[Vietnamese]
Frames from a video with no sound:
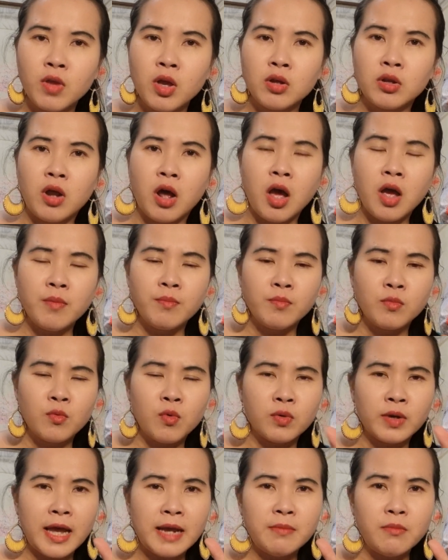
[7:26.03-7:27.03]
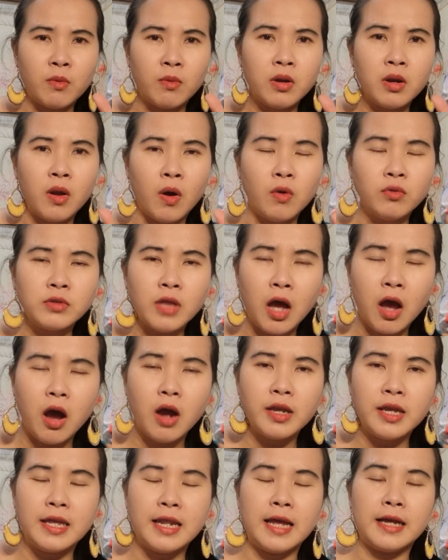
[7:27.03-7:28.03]
đó con cắt một cái lỗ to
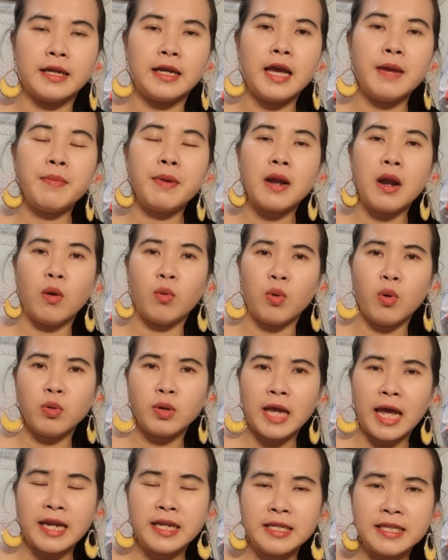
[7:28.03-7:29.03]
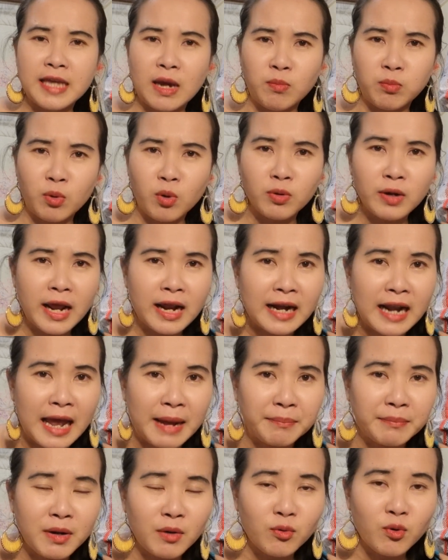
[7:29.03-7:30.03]
vậy nè cái bắt đầu con căng chồng con đang
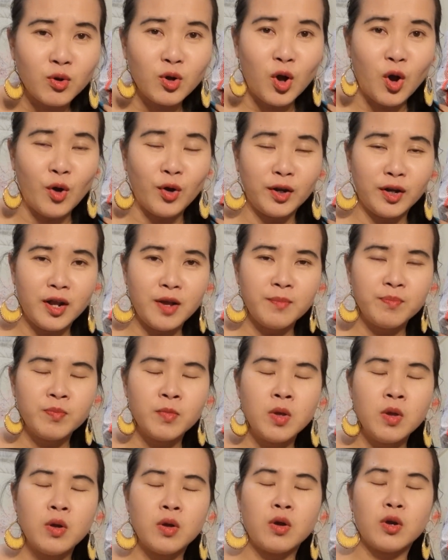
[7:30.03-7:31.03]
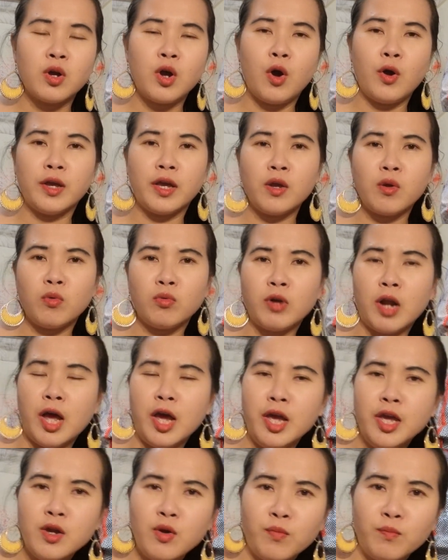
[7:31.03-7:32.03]
làm đâu con ngồi đó con ngồi cái con để
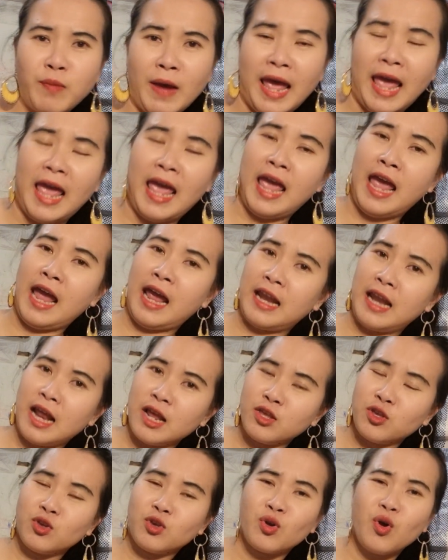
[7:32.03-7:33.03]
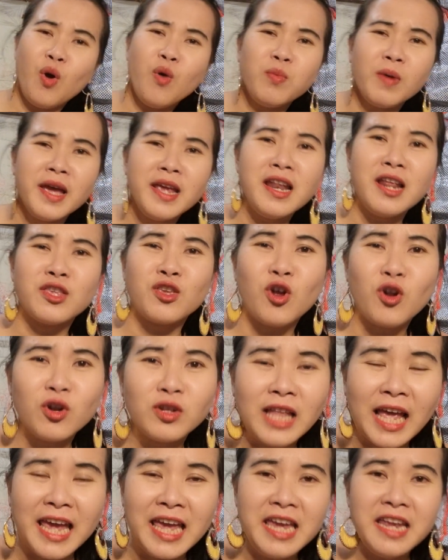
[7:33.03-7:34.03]
ý con thè ra cố ý là cho nó
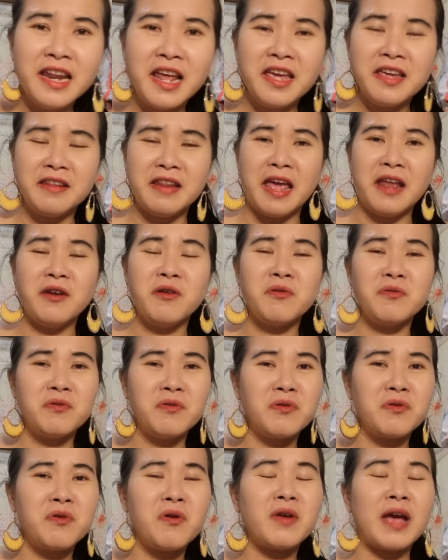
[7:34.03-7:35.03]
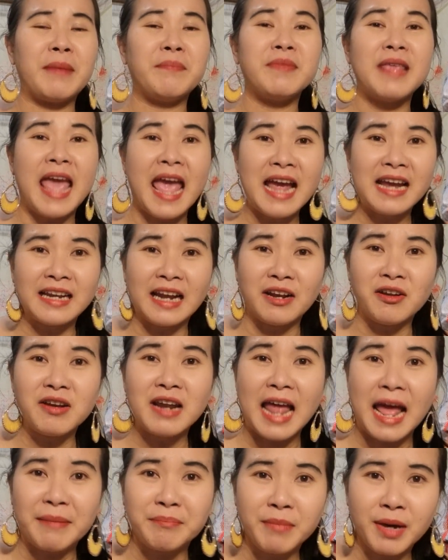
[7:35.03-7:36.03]
thấy đi để nó nó có cảm giác để nó
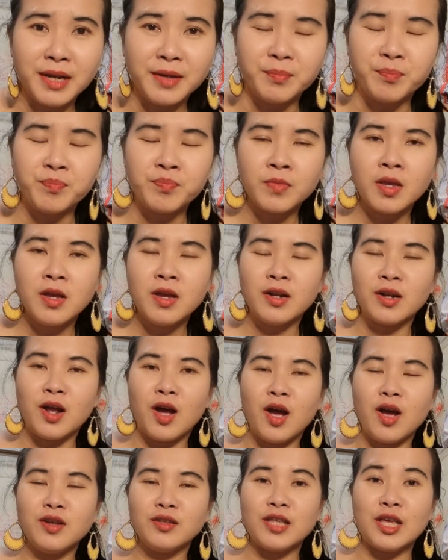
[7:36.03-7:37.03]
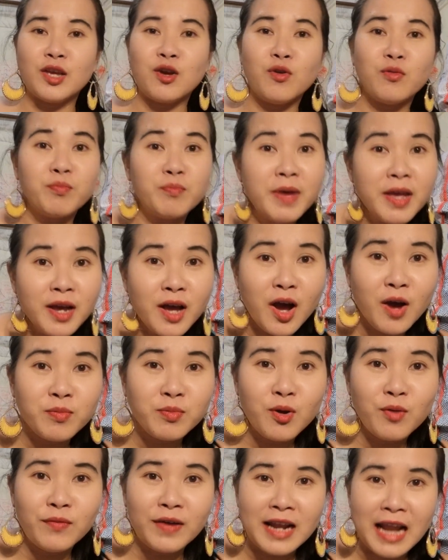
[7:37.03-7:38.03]
làm mình đó thì con biết không
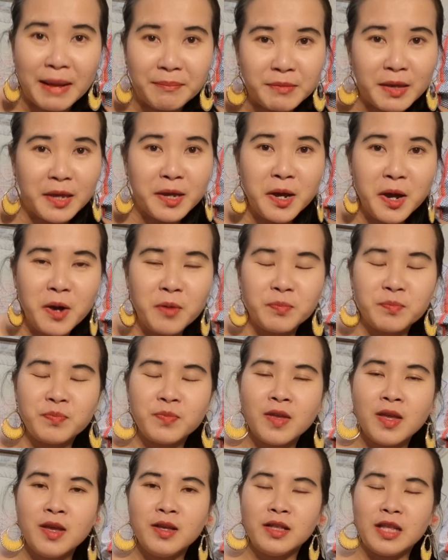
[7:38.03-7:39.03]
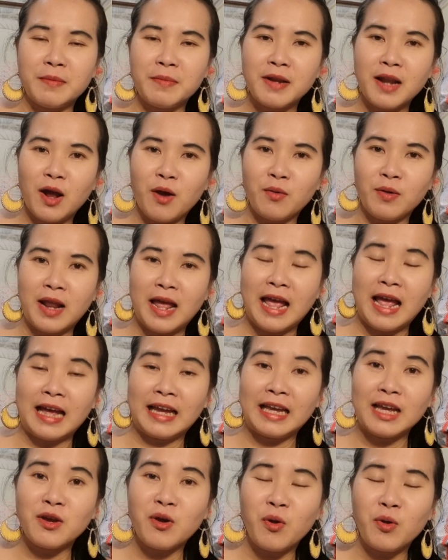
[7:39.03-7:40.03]
con phải làm gì không thì bắt đầu là
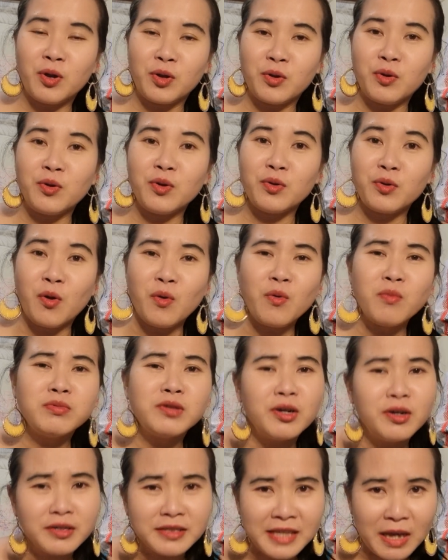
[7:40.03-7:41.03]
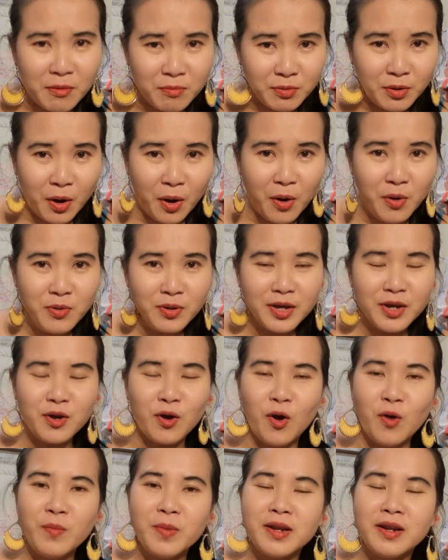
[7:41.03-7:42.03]
cái cô này của nó cổ cũng thương chồng cổ cái
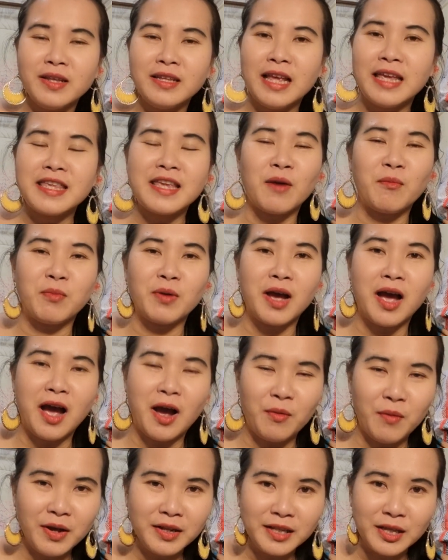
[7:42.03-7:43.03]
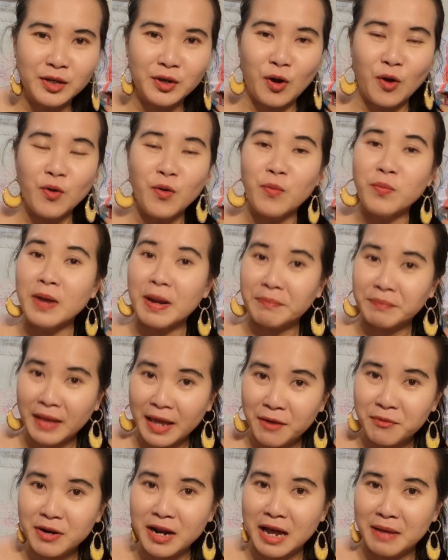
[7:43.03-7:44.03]
cổ mới nói thấy chồng khờ quá thì cổ cũng làm
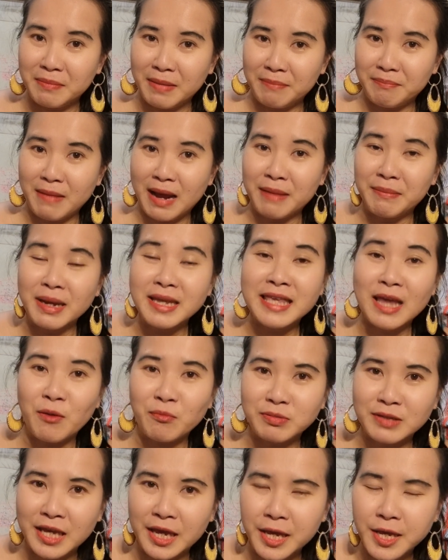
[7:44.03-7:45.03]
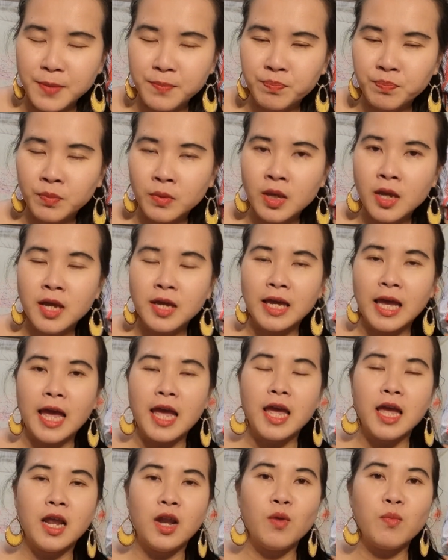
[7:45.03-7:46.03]
theo là mềm bà má chồng chỉ
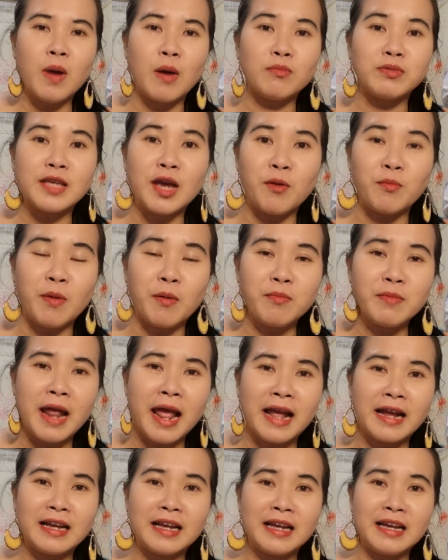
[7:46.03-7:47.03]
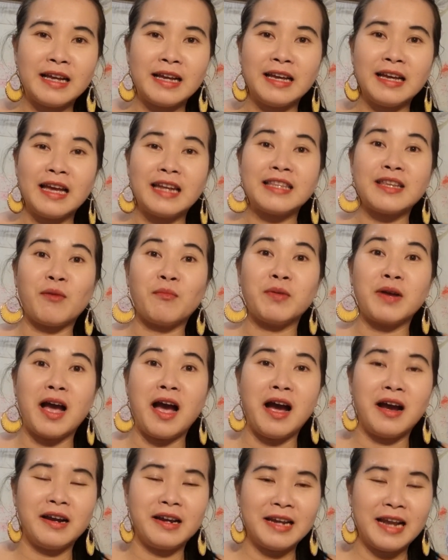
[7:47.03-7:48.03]
cái lúc ông chồng ổng đang à, anh chồng
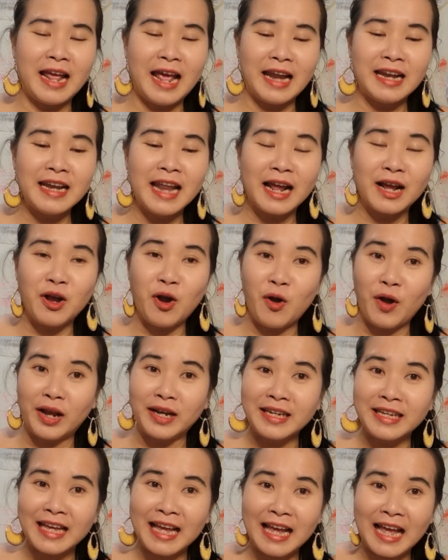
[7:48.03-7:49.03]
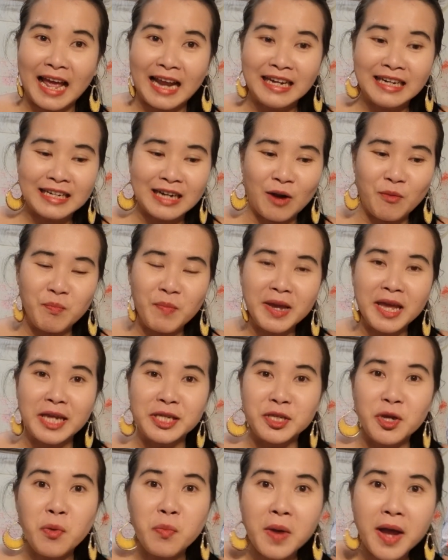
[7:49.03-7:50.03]
khờ nè anh đang ngồi ảnh ảnh rọc với cây
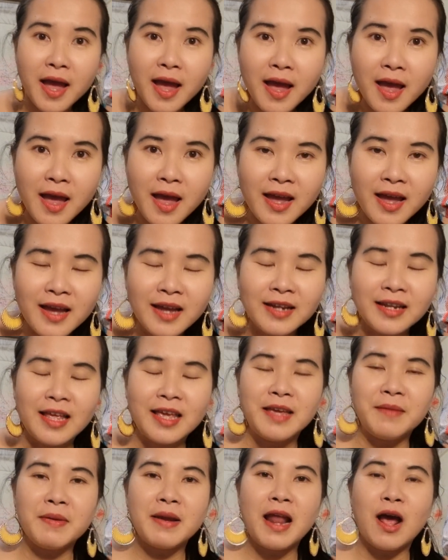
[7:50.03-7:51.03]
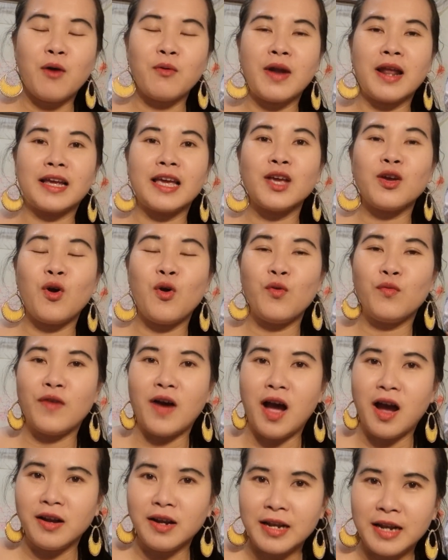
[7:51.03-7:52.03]
trúc á thì bắt đầu là cái cô
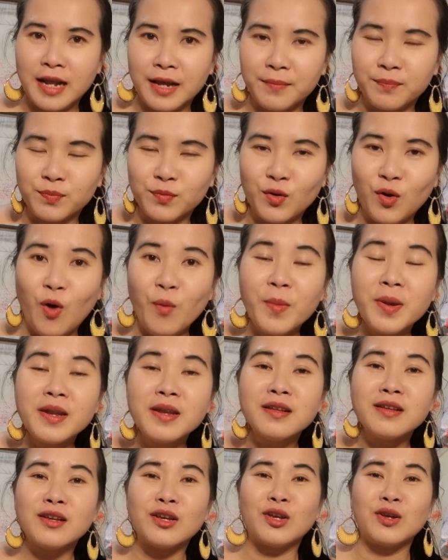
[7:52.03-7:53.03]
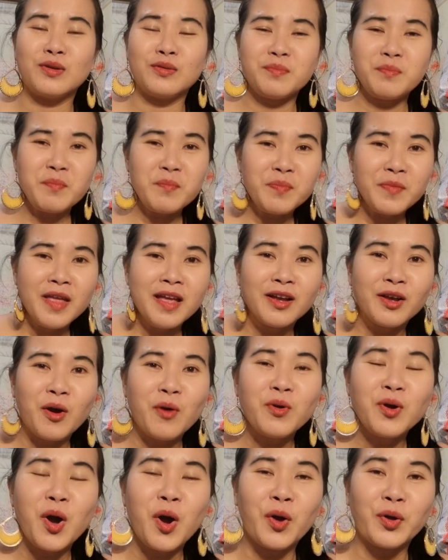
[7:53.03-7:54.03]
vợ này nè cổ mới cổ
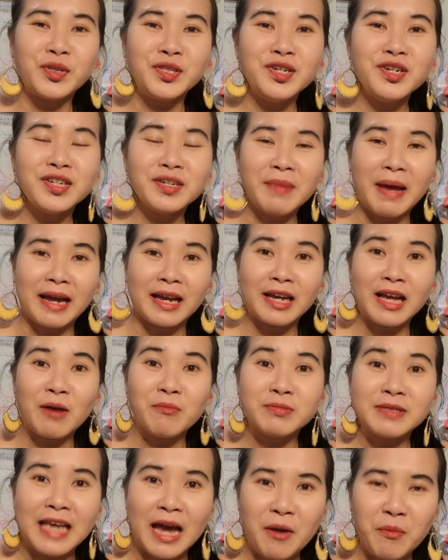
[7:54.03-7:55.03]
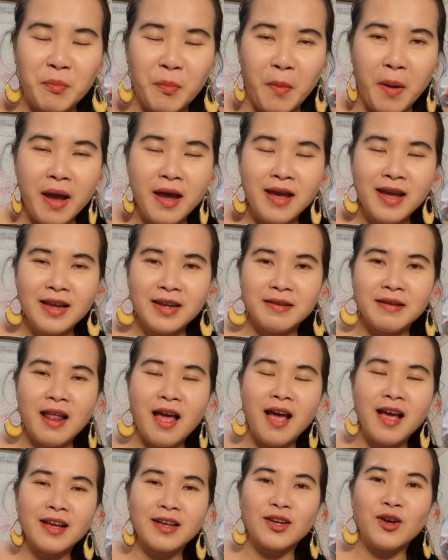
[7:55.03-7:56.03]
ngồi trước mặt ông chồng
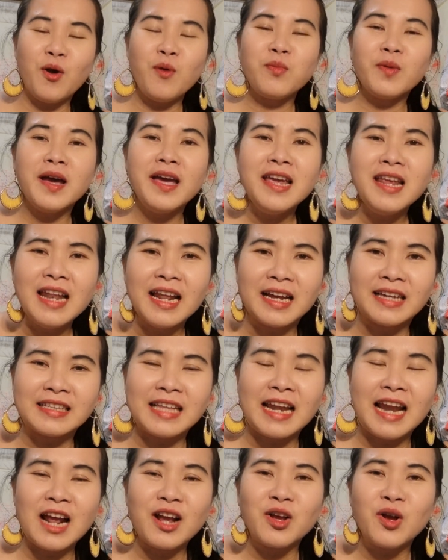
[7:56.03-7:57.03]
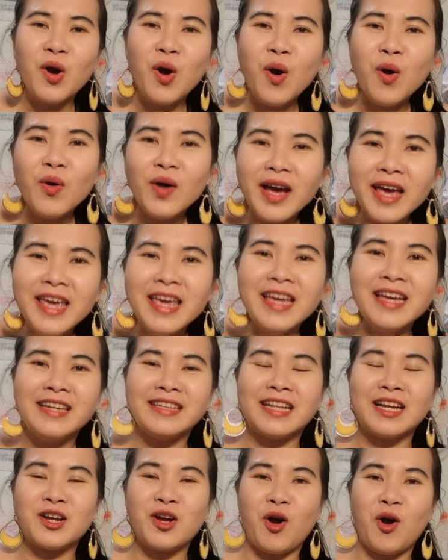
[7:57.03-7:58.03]
đó cố ý là người ta đã cố ý người
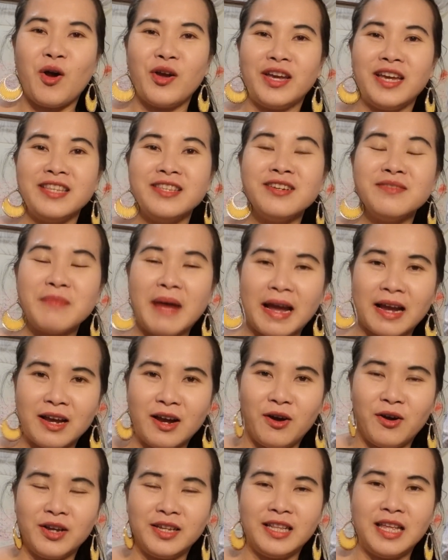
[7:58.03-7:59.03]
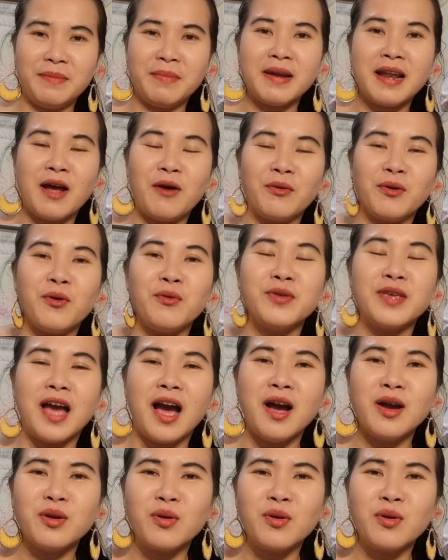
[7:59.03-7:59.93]
ta ngồi ngay trước mặt rồi thì bắt đầu cô vợ